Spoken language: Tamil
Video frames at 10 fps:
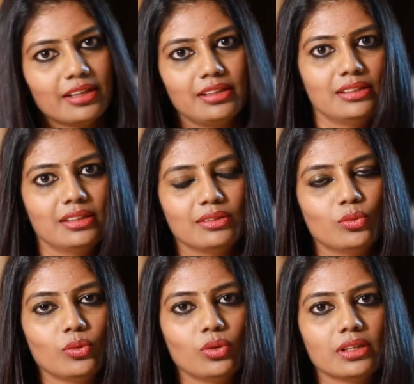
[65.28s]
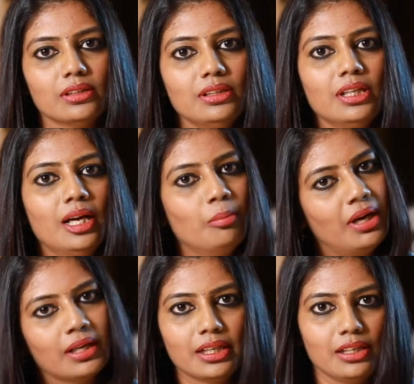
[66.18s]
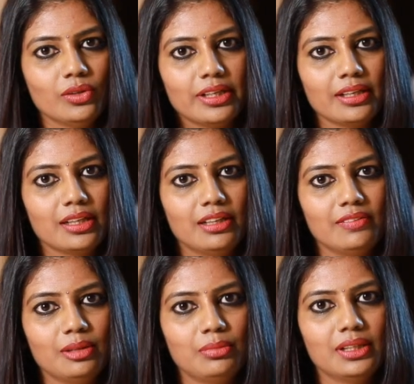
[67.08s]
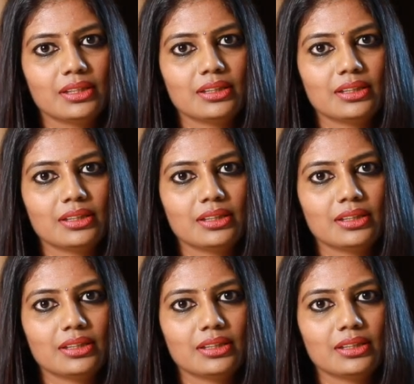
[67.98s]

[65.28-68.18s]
கிடைக்குதுண்ணா உங்களுக்கு மார்க்கெட்லேயும் கிடைக்குது அவைலபிளாக